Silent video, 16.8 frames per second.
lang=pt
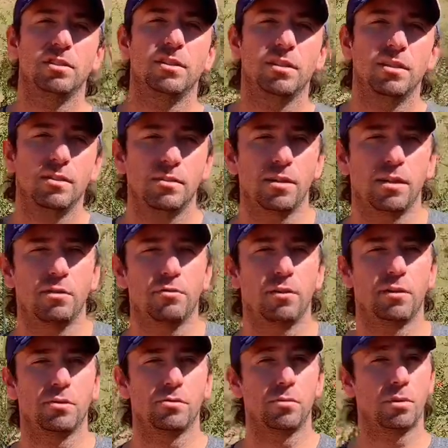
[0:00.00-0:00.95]
eu quero
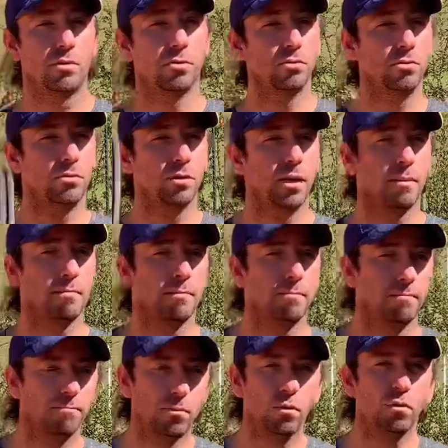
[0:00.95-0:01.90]
falar sobre um assunto que é
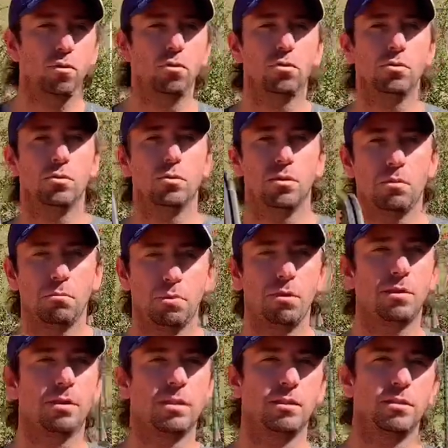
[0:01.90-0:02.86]
muito
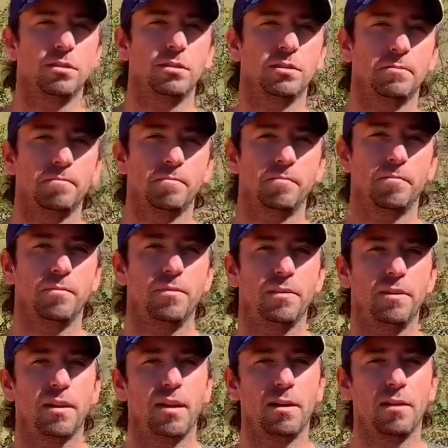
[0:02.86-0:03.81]
importante,
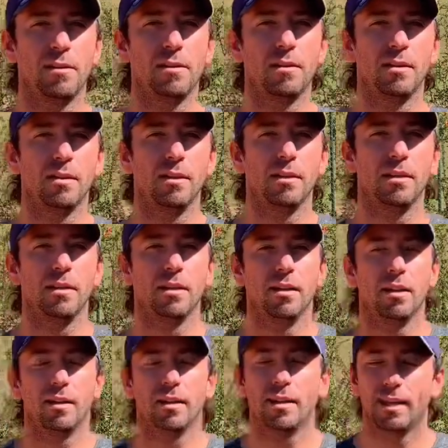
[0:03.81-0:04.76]
tá?
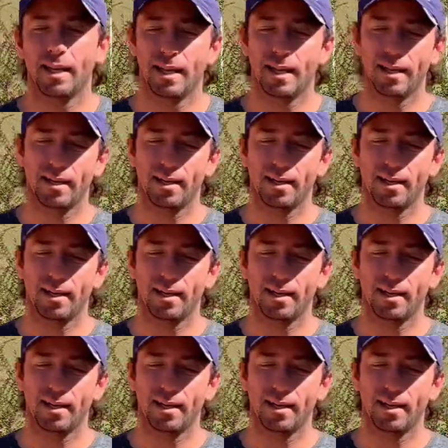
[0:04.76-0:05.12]
Que é